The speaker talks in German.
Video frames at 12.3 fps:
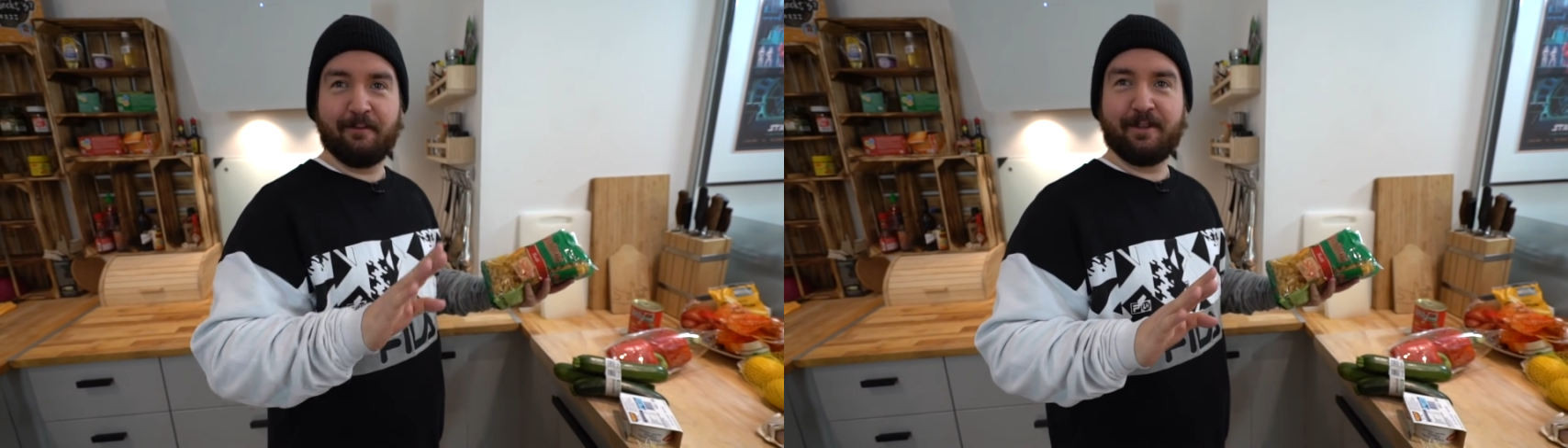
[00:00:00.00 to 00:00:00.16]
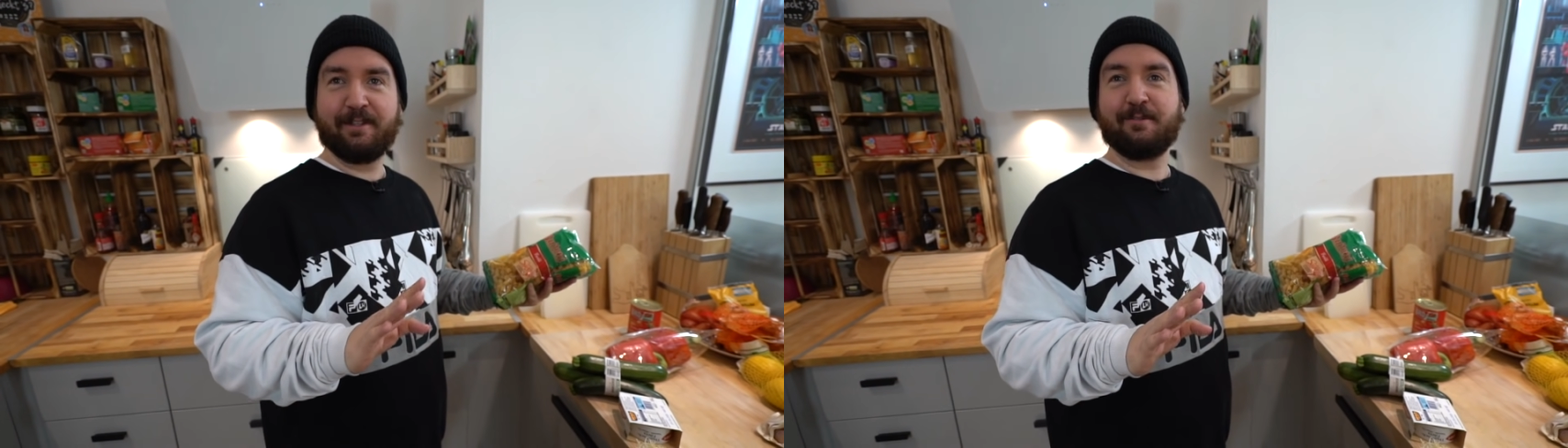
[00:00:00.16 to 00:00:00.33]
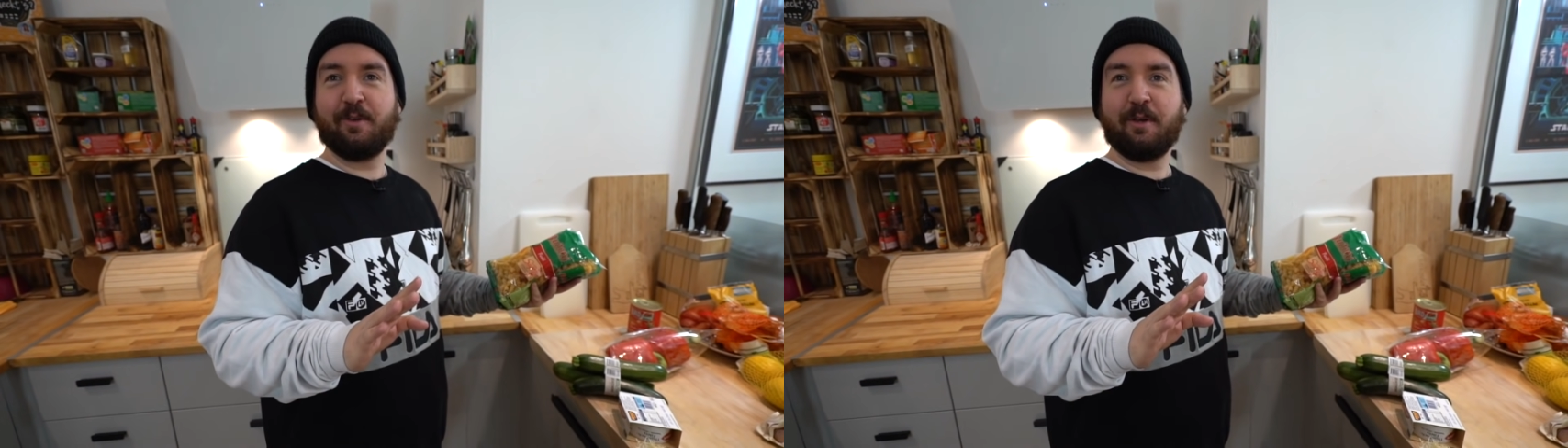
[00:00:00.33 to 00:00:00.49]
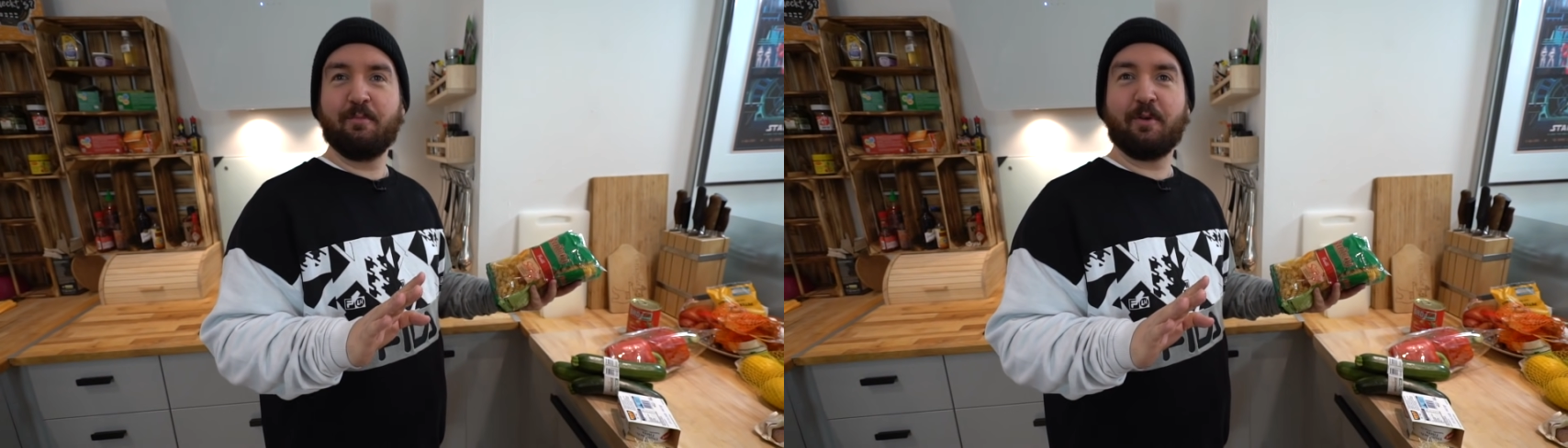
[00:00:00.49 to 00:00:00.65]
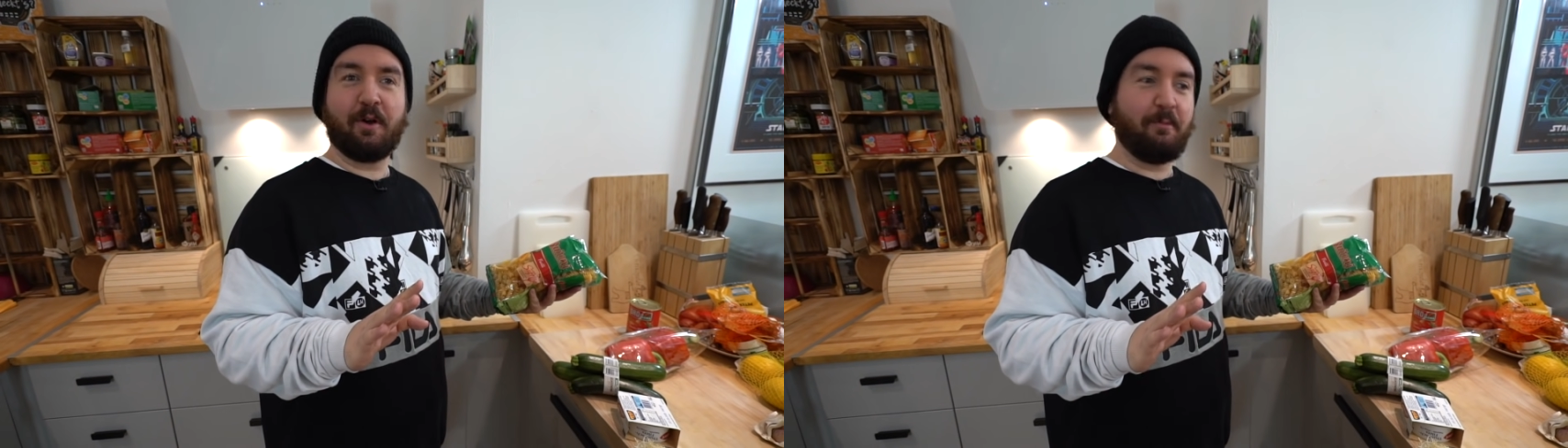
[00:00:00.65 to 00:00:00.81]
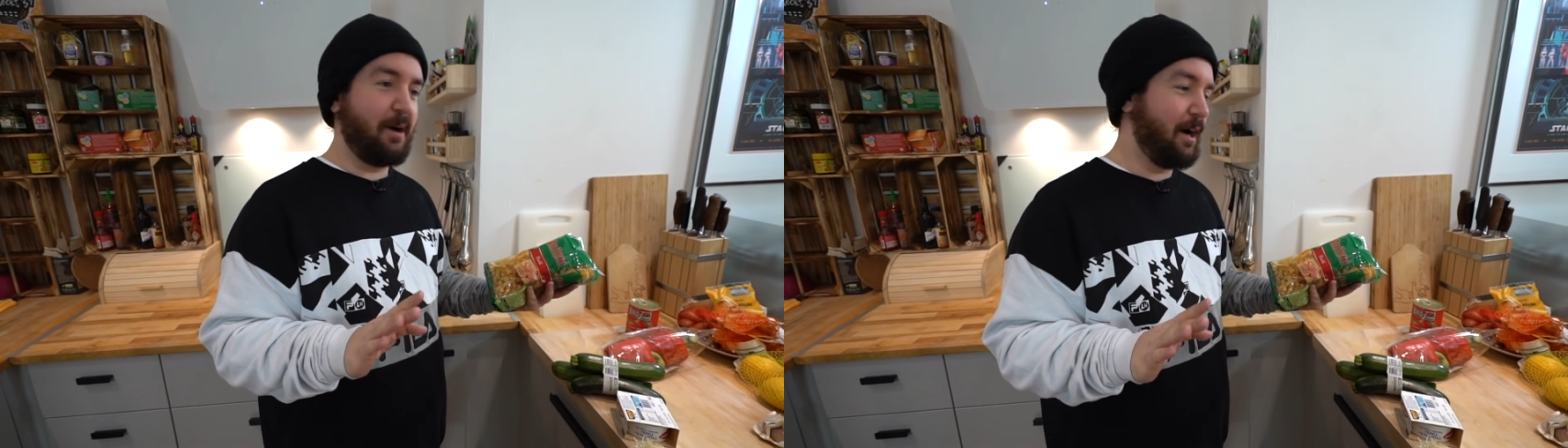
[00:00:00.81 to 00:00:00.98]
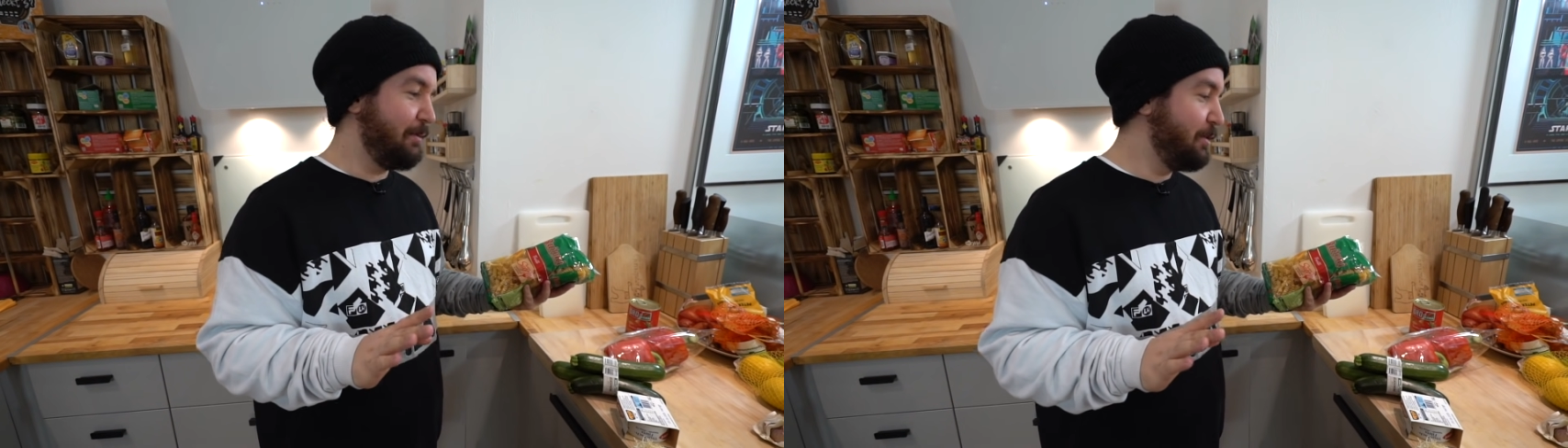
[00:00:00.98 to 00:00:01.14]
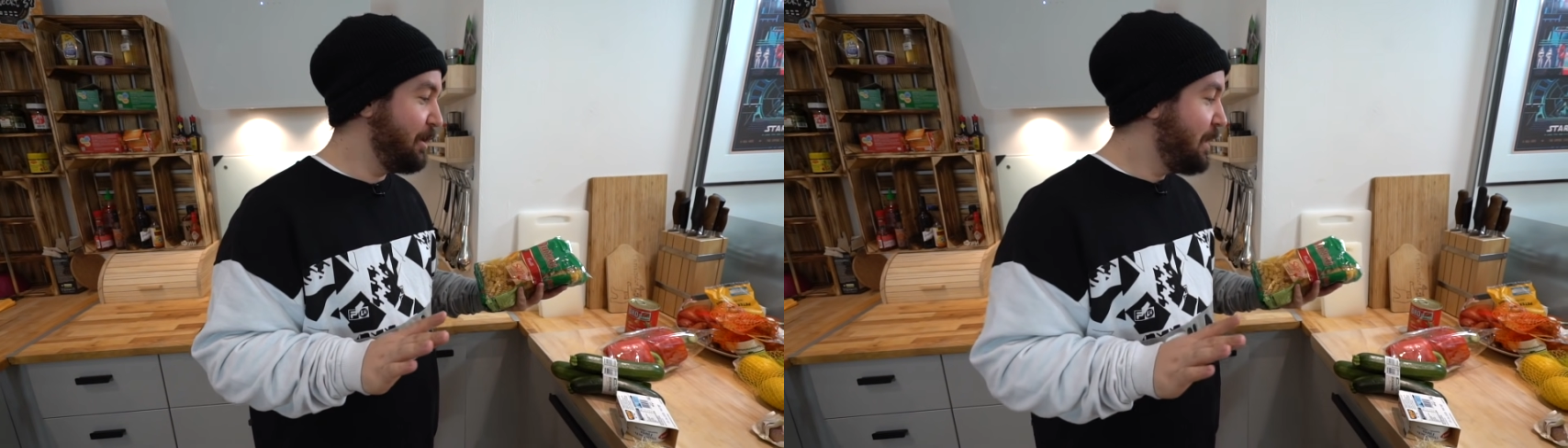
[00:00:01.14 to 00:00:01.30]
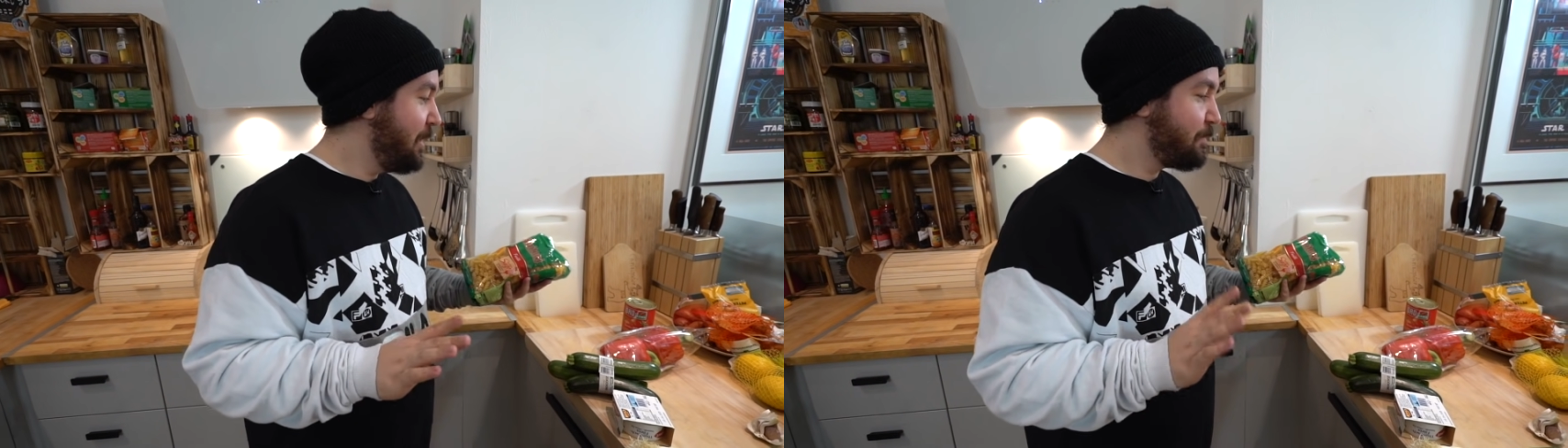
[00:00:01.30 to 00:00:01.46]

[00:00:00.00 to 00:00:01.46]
äh, wie ich es nur hinbekommen habe.